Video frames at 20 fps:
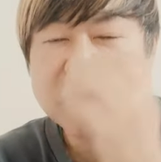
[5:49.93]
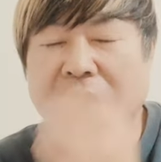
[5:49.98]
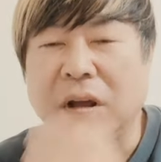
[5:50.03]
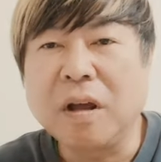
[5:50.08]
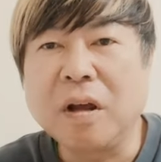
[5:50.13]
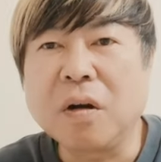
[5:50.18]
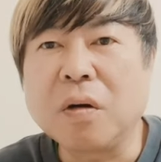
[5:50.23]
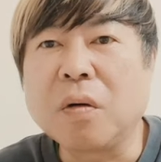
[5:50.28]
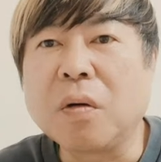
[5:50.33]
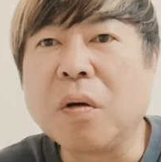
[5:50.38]

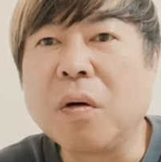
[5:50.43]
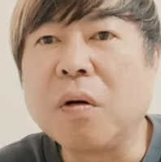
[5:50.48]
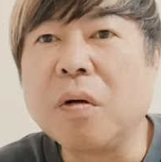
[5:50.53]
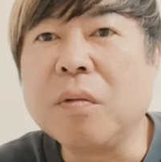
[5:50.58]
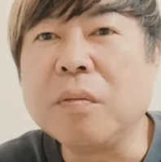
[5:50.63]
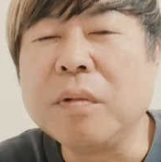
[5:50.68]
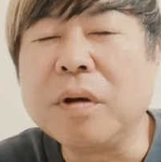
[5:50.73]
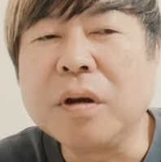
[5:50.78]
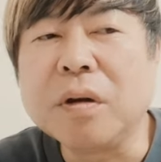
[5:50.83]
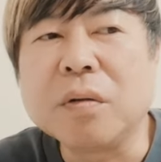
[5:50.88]
A子、
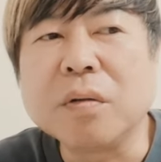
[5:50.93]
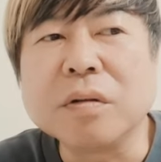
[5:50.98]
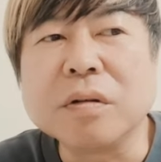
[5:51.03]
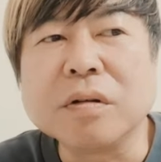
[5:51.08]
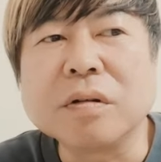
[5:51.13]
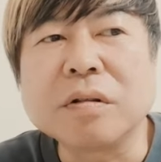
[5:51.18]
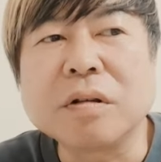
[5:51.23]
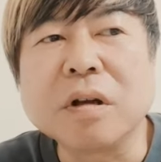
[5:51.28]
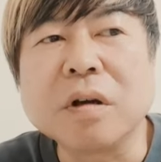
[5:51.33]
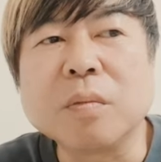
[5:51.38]
B 子
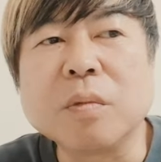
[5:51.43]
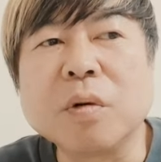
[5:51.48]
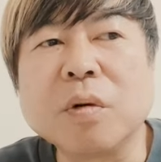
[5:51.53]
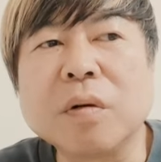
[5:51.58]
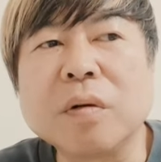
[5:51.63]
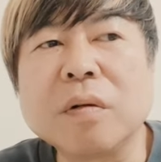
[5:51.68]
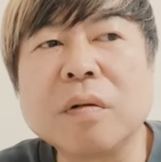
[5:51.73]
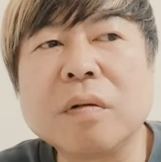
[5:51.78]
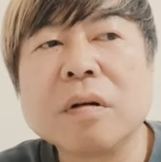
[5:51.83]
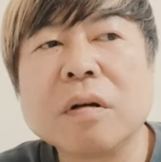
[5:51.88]
にして
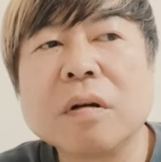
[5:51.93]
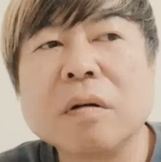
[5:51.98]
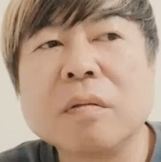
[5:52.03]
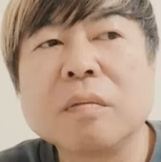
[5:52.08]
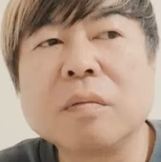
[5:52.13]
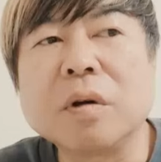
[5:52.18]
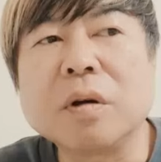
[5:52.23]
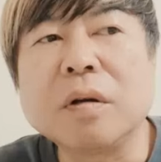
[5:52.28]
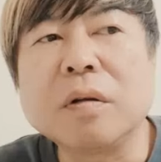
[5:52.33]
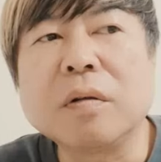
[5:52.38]
も、
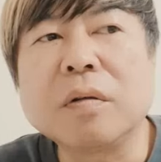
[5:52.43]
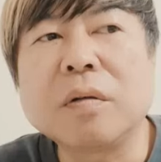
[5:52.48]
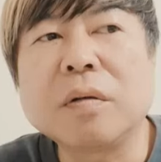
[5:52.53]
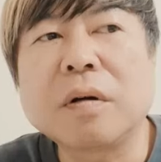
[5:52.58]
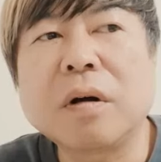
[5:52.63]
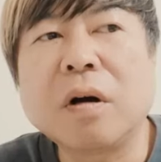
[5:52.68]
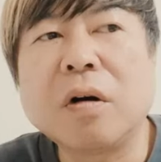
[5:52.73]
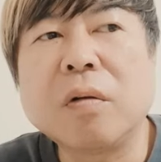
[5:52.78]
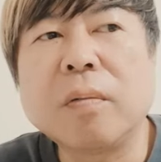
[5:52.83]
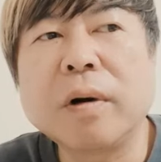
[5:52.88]
まあ、いろいろ
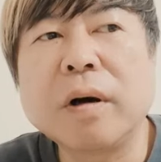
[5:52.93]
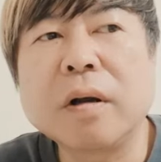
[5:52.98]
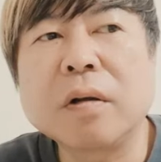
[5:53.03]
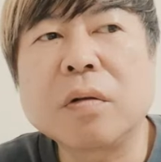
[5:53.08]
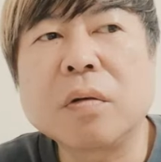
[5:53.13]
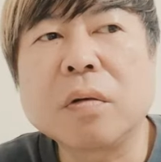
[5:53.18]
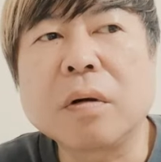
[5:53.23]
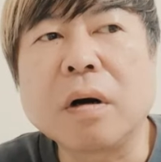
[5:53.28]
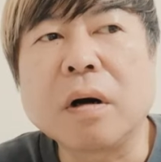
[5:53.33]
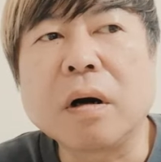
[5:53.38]
顔バレ
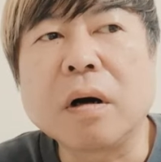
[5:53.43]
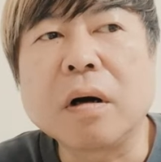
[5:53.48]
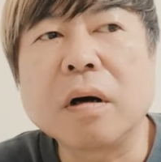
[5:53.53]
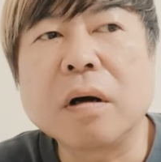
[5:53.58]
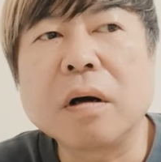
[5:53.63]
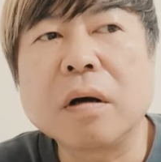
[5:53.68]
とか、